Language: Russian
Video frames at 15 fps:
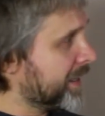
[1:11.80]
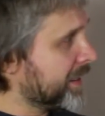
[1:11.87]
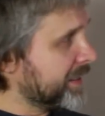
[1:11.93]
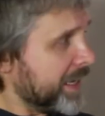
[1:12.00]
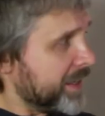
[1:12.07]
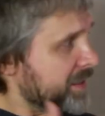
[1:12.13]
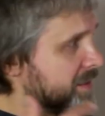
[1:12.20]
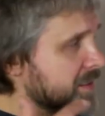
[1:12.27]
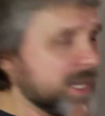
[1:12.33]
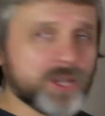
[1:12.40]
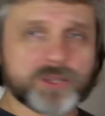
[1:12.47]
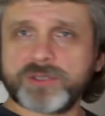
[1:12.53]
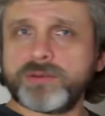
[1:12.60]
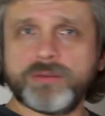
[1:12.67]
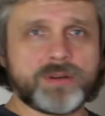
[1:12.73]
Я не
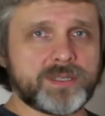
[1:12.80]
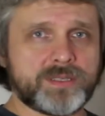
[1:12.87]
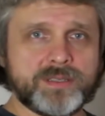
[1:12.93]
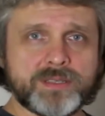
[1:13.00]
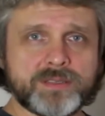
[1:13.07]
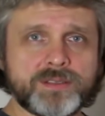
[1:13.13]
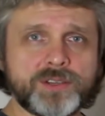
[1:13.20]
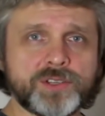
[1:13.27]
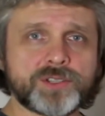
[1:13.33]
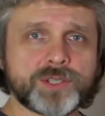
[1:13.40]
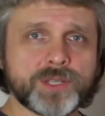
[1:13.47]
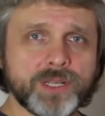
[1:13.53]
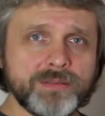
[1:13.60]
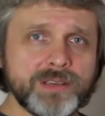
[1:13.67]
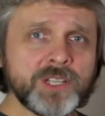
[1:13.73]
знаю, сколько здесь тысяч
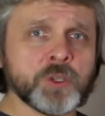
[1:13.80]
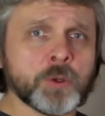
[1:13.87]
человек,